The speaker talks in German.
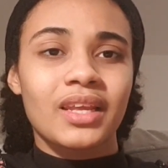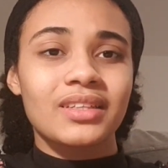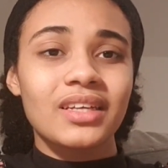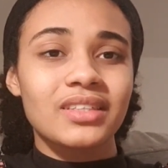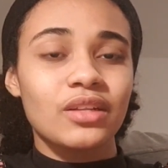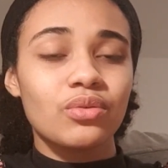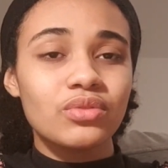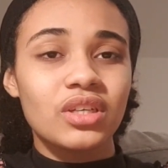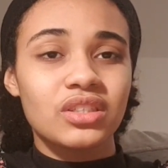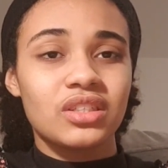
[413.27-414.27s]
Da ist ein
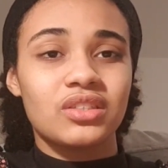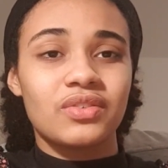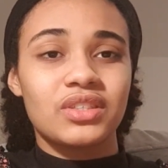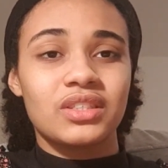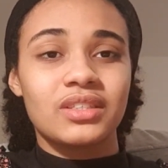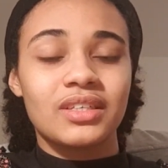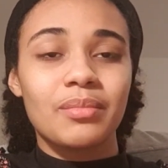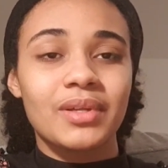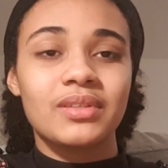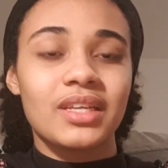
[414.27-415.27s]
Unterschied zwischen
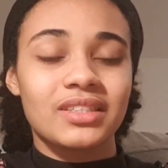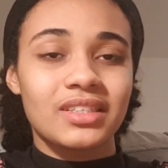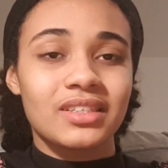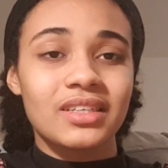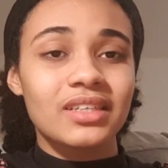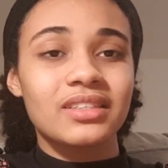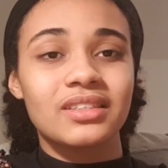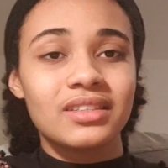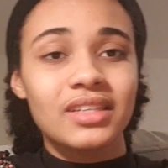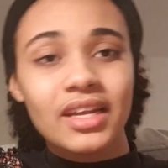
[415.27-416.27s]
jemandem, der sich
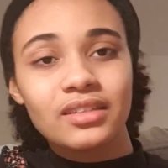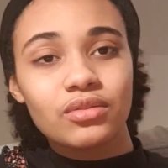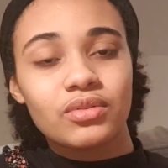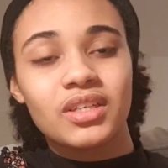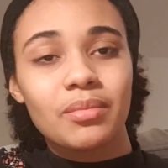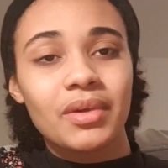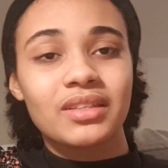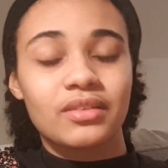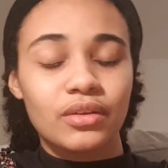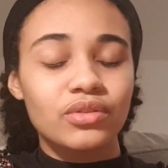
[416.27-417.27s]
Christen nennt, und
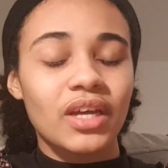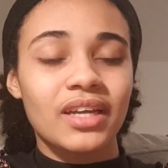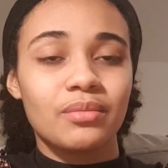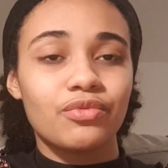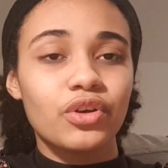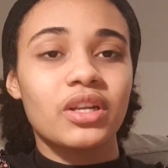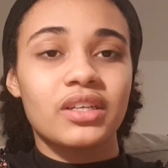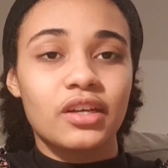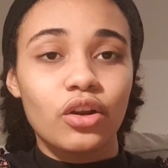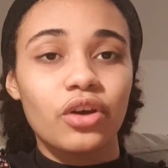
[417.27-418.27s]
jemand und einem
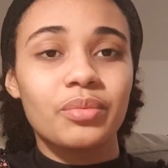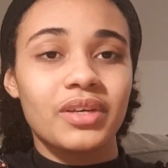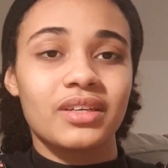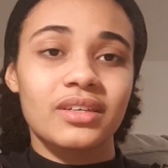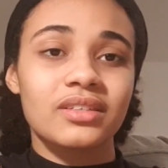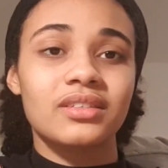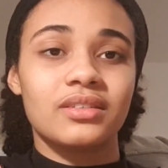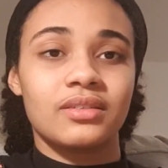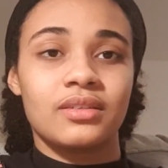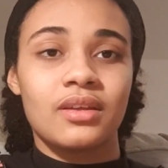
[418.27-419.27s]
wirklich gläubigen
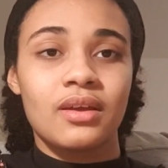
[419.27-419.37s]
Christen.